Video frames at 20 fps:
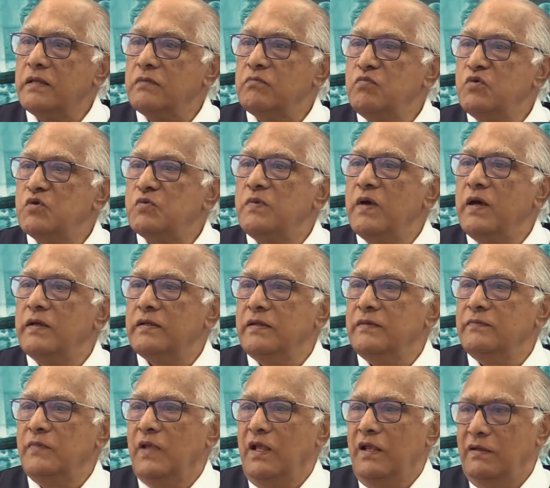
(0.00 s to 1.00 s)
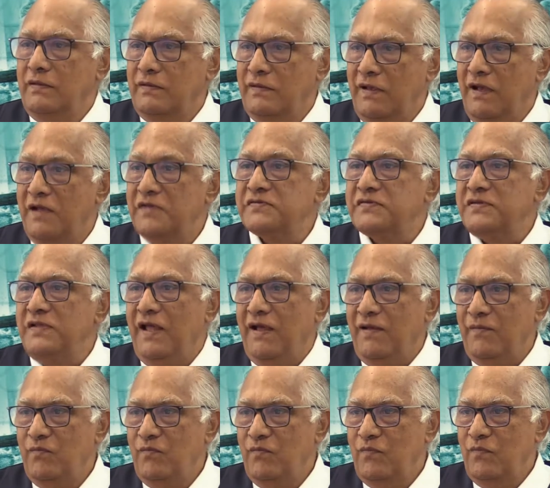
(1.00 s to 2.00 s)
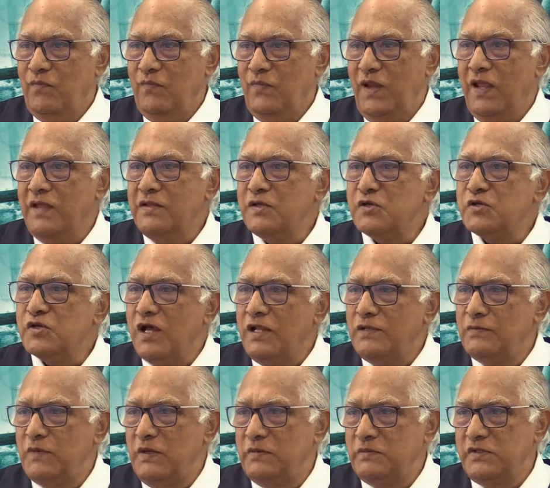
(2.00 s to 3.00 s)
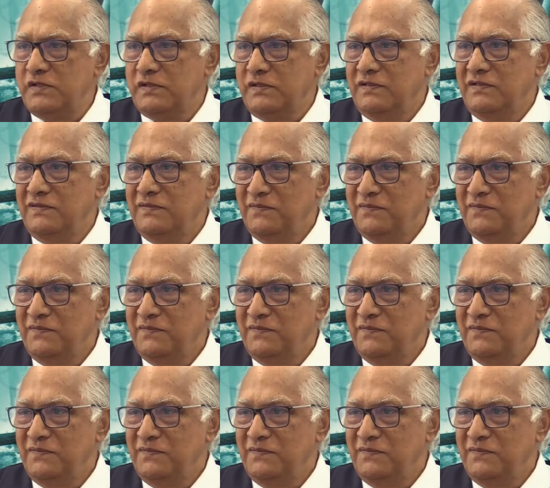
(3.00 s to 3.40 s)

etmiş bir adam değil. Asla. Neyi de çalmamış.